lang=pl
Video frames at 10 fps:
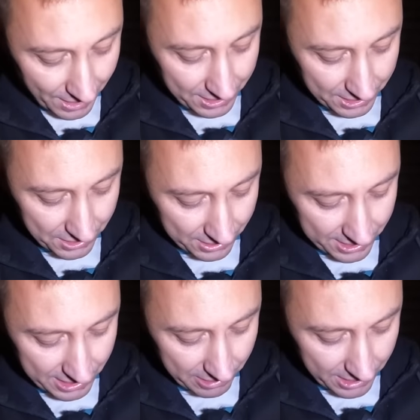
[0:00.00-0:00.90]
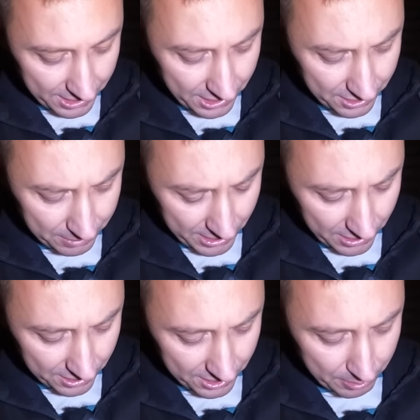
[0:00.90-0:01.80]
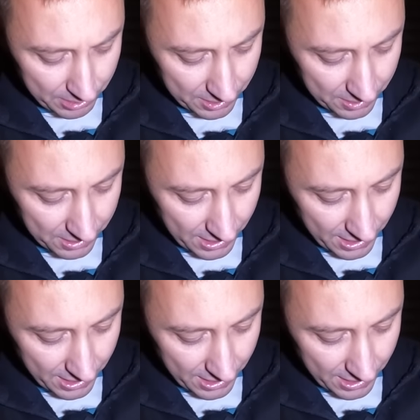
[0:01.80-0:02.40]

tak się okazało, ale nie o to mi chodzi, bo